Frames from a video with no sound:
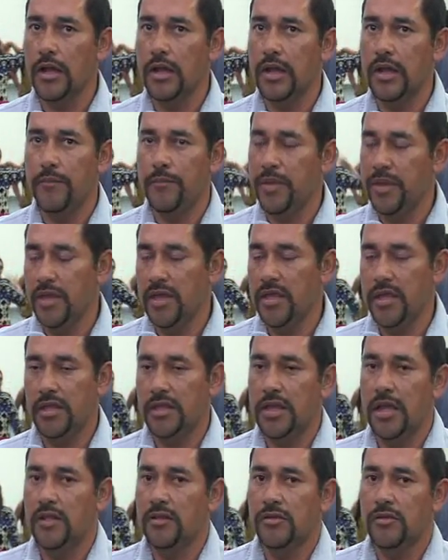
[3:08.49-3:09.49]
le pedí de
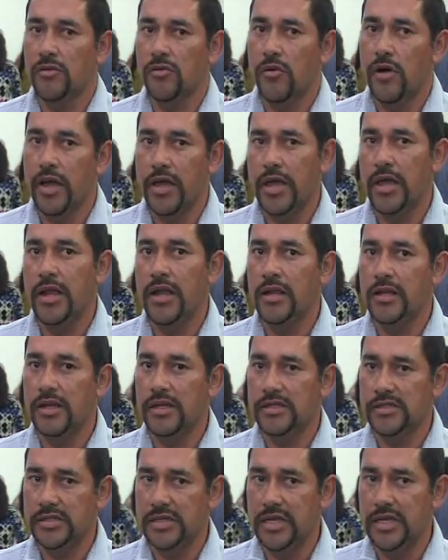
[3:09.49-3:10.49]
tanto a Él,
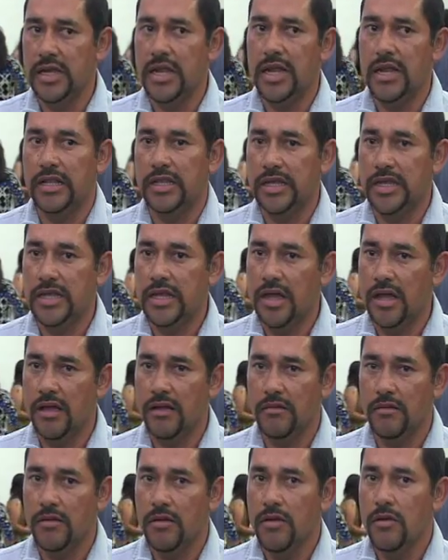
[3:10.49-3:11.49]
que si era el día
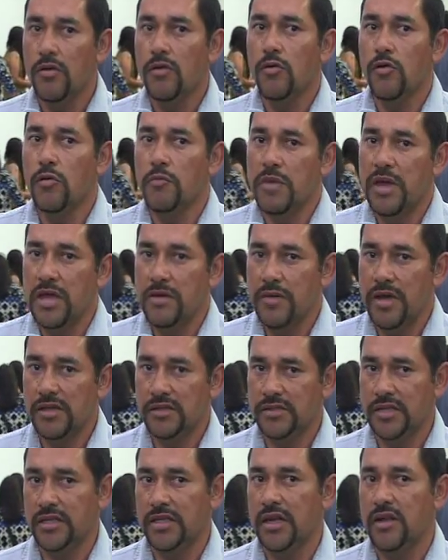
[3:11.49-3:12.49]
o me iba a
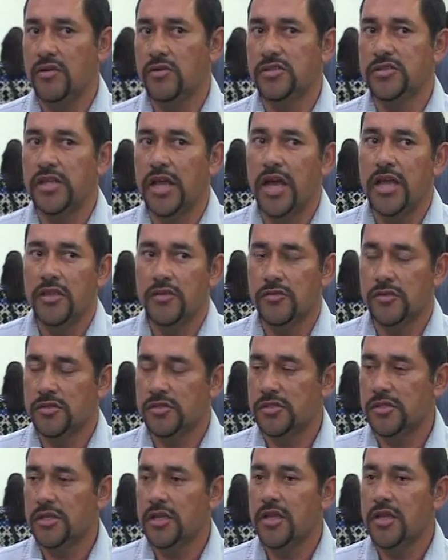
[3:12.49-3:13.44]
extender los años,